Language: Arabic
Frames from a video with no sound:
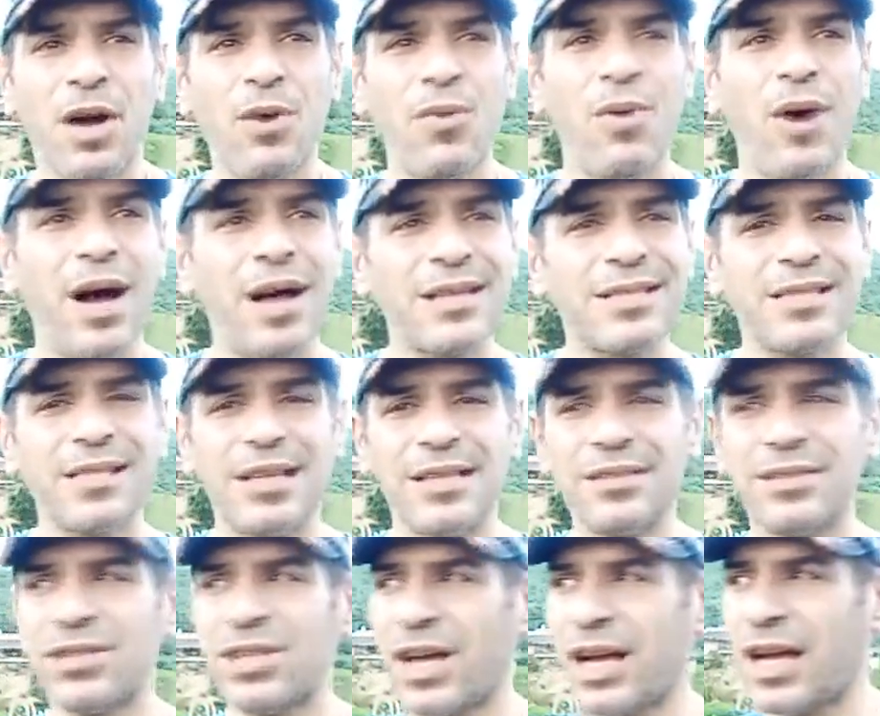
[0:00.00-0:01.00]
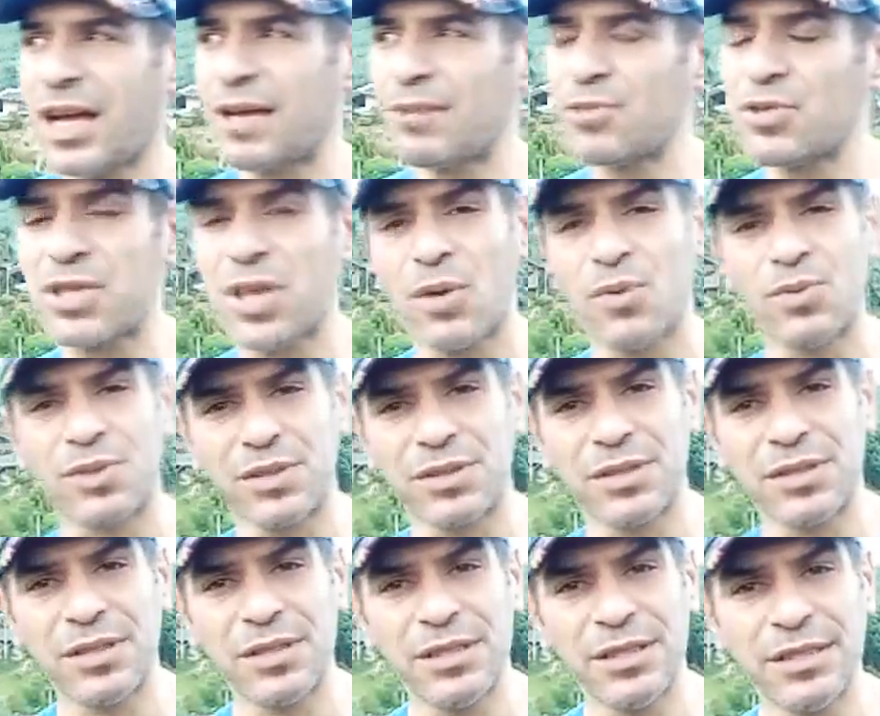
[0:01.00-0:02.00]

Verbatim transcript: هو اصلا شغال مصور